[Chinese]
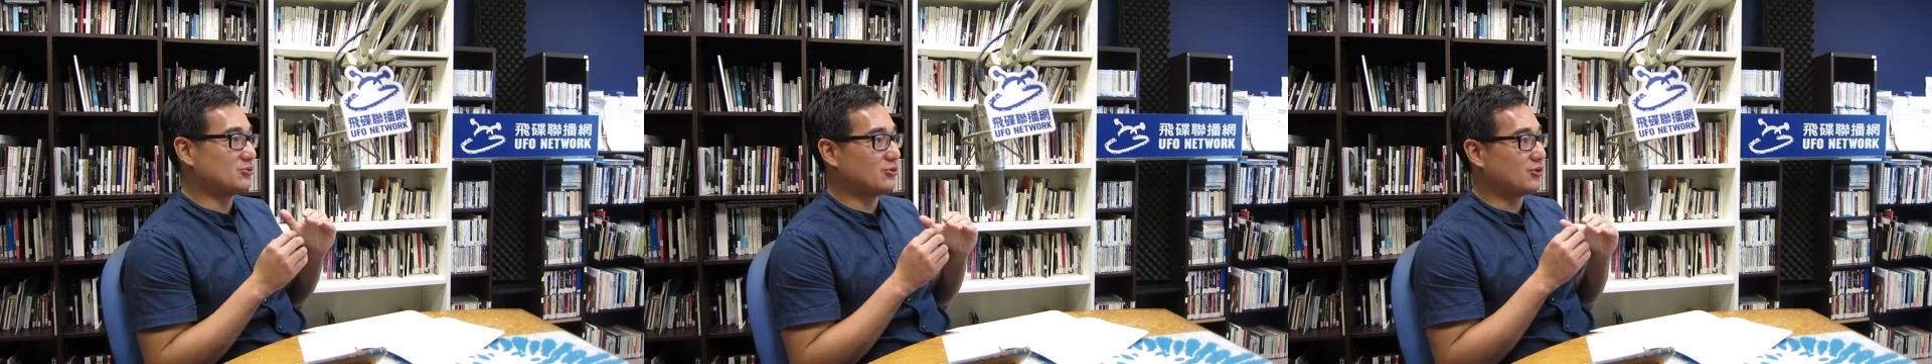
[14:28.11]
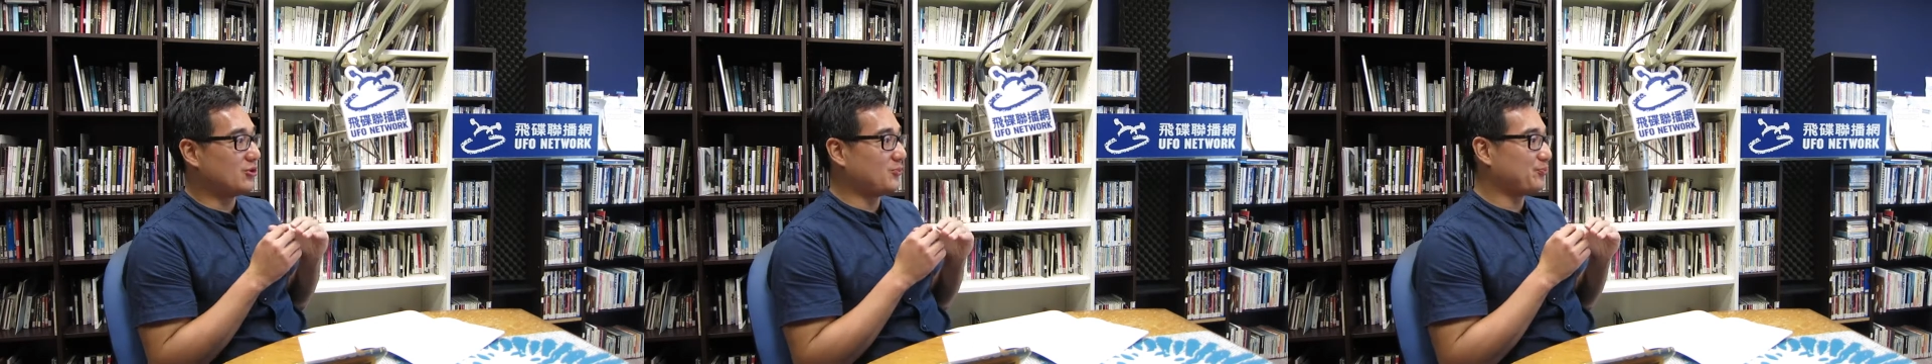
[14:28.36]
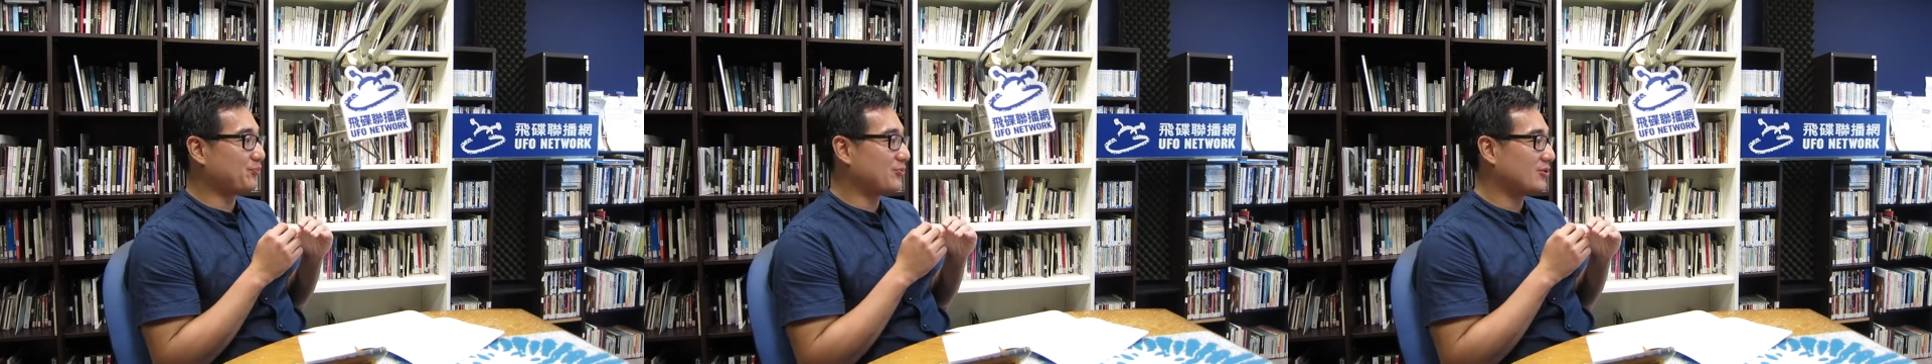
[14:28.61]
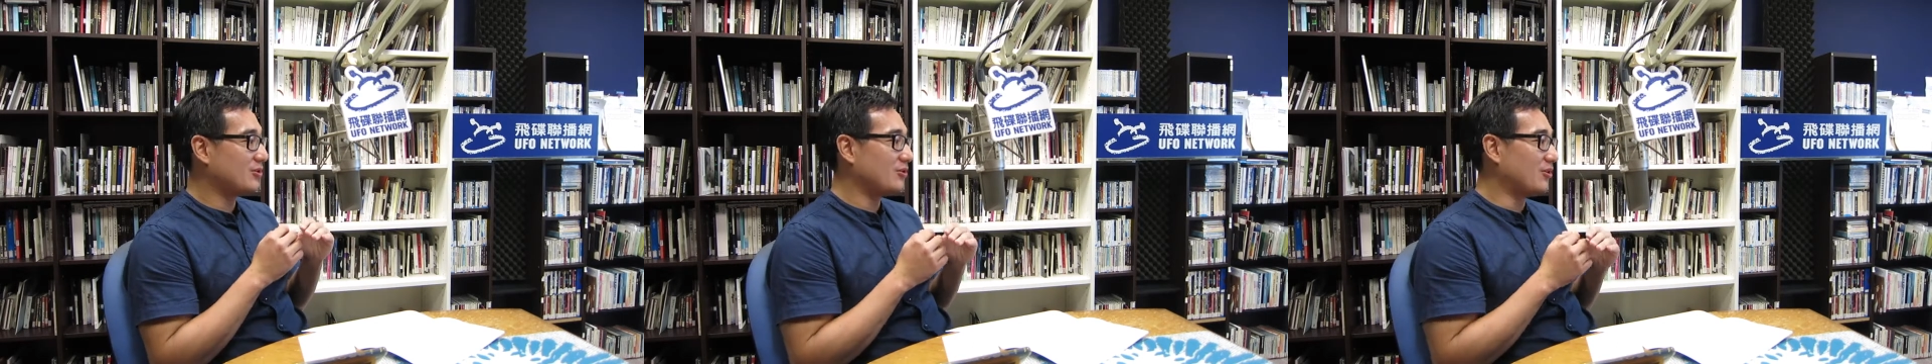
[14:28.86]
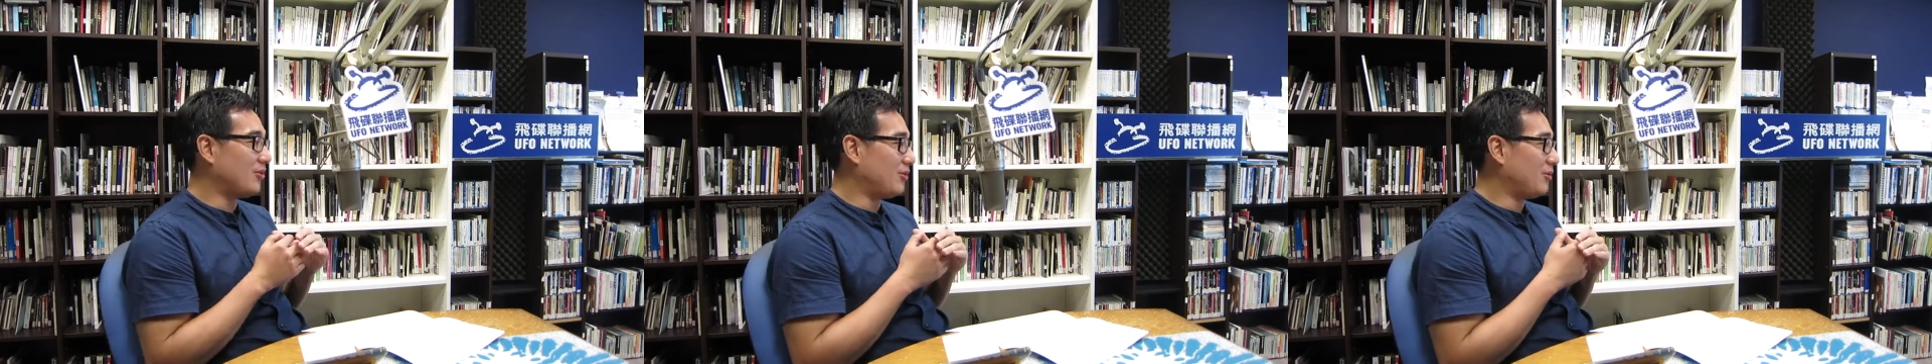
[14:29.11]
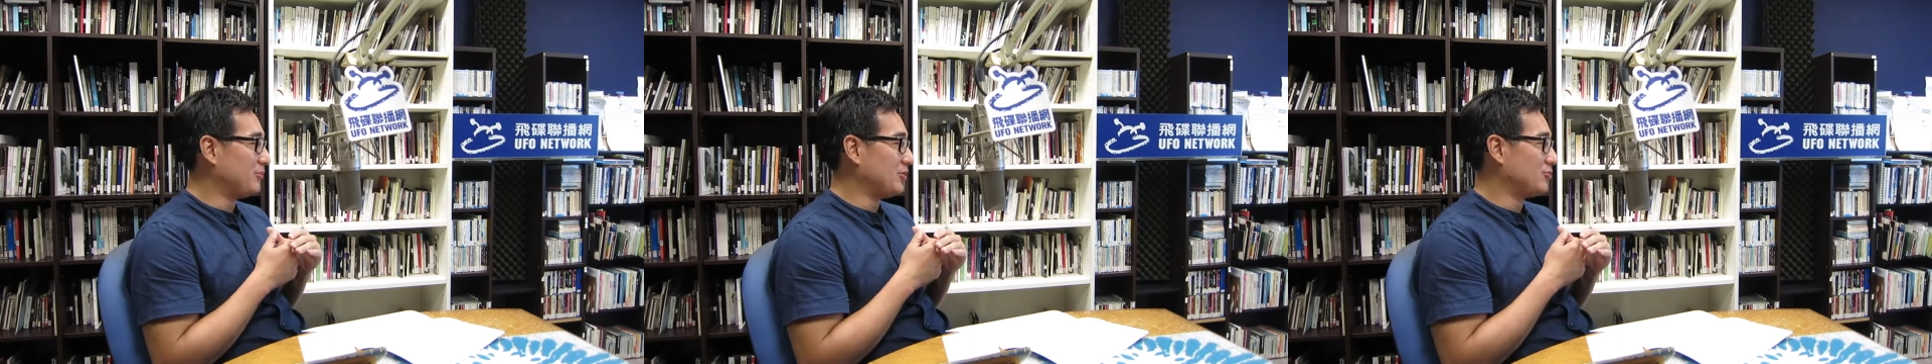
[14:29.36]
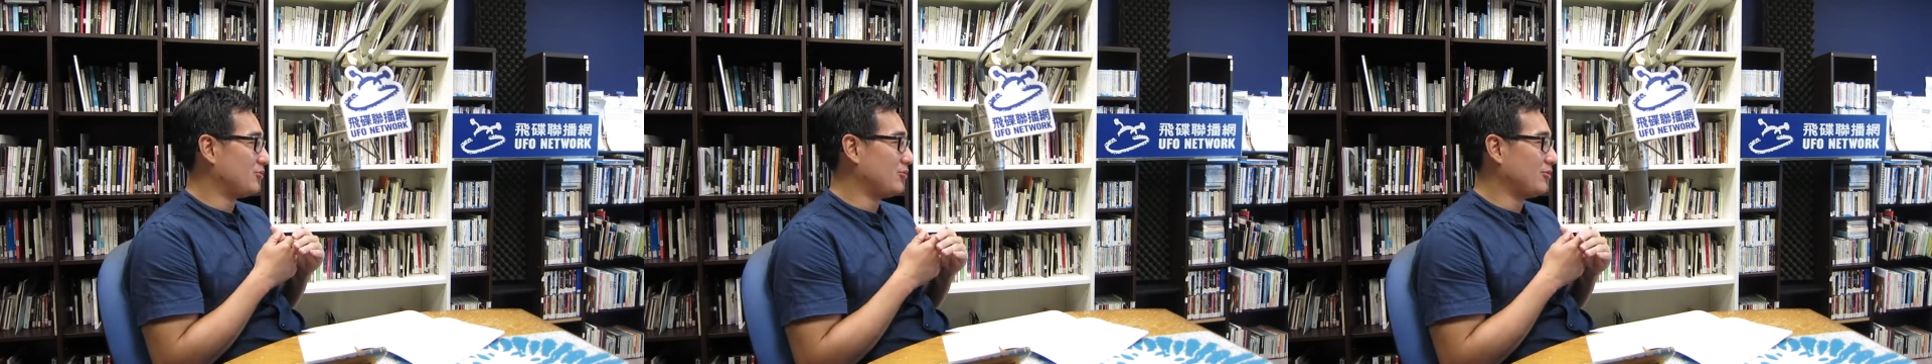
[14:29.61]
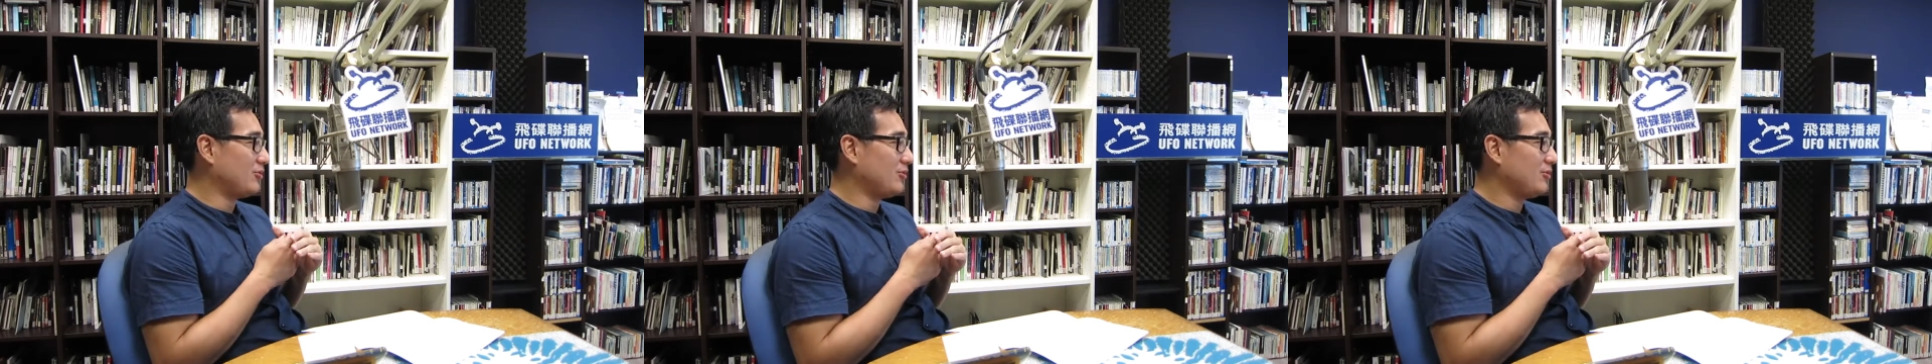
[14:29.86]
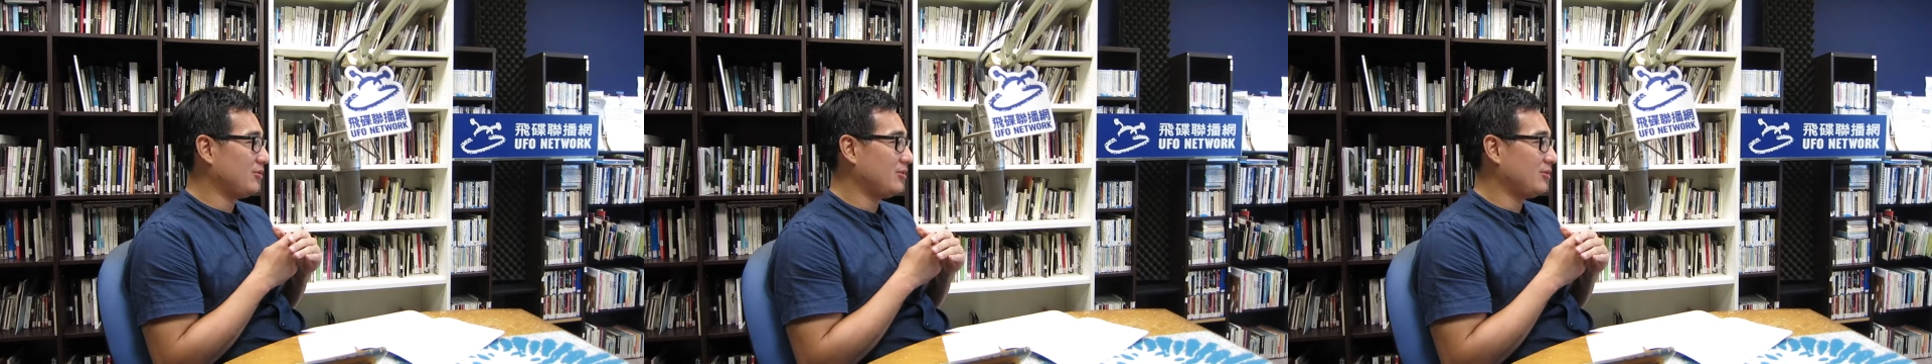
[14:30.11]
说哦、呃，比如说，